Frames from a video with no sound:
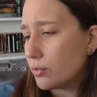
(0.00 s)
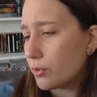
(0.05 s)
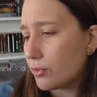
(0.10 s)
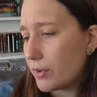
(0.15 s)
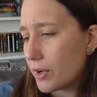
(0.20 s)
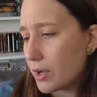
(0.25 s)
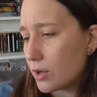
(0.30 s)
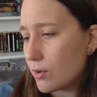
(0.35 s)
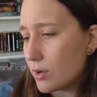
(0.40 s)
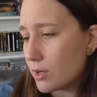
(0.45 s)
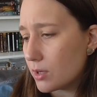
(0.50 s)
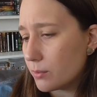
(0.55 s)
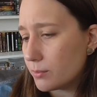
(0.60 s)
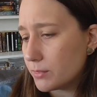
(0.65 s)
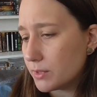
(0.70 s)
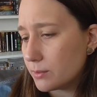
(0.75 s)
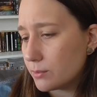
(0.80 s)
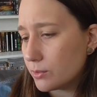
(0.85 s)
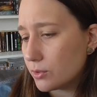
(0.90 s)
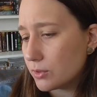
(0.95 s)
pour faire quoi
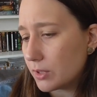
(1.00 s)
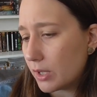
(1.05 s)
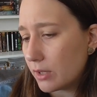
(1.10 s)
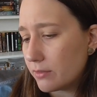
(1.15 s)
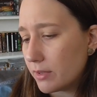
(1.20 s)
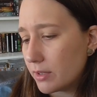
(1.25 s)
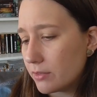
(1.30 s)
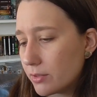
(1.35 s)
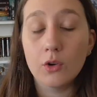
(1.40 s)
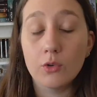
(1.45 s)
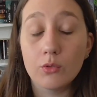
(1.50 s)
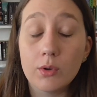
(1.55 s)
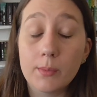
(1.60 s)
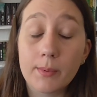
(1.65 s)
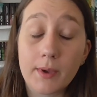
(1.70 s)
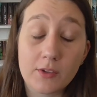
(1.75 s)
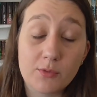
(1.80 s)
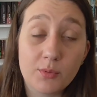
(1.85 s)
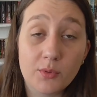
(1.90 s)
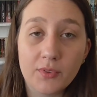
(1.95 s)
comme type de travail Oui
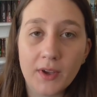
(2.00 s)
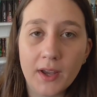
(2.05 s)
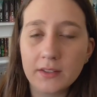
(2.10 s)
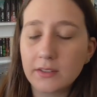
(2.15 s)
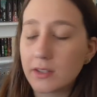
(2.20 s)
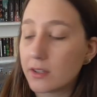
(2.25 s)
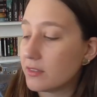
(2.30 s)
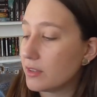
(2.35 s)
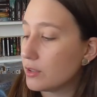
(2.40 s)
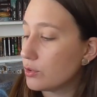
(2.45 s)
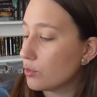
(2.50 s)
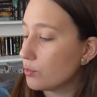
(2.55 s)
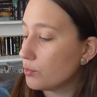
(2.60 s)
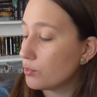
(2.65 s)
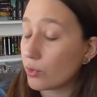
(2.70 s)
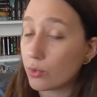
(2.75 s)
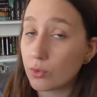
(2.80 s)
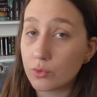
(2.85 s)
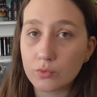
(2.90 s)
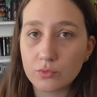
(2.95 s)
bref, pour faire un travail de
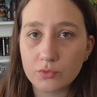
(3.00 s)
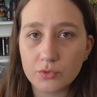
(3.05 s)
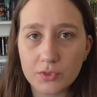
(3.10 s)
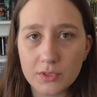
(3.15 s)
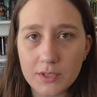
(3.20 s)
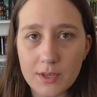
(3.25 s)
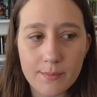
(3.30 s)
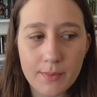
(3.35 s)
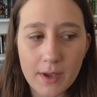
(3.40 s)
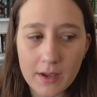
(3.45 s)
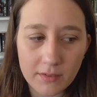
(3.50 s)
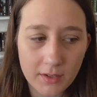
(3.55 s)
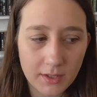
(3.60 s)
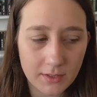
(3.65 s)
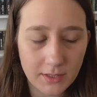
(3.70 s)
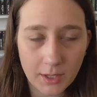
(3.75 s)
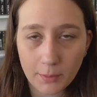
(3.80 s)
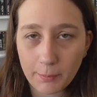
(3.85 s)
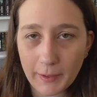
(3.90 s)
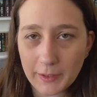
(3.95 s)
bureau dont je sais à vrai
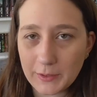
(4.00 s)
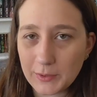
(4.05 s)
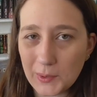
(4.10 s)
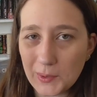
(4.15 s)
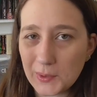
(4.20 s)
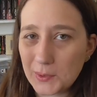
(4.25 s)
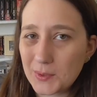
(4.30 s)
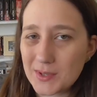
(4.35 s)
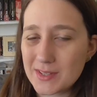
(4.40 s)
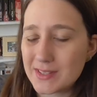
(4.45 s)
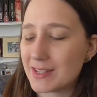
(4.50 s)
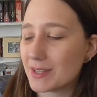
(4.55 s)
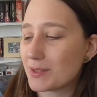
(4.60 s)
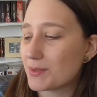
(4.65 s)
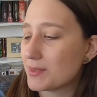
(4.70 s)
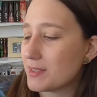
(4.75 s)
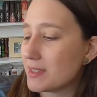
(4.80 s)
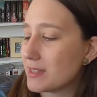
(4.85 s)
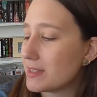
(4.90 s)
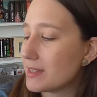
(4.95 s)
dire pas trop en quoi ça
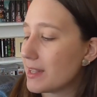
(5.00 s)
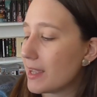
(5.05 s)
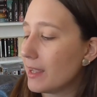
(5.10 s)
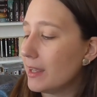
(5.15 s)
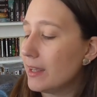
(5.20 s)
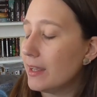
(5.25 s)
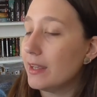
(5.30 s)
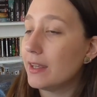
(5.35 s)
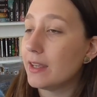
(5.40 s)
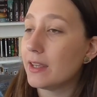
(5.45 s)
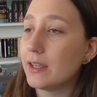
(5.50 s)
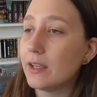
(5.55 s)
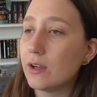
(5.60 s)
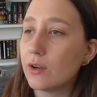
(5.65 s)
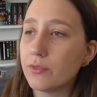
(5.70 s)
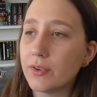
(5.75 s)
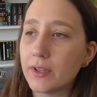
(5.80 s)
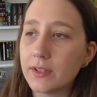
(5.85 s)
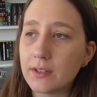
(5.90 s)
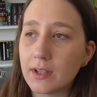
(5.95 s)
consistait. Et
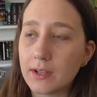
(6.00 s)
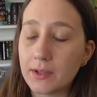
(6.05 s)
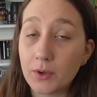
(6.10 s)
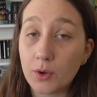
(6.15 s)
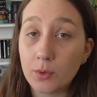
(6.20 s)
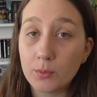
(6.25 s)
en fait elle est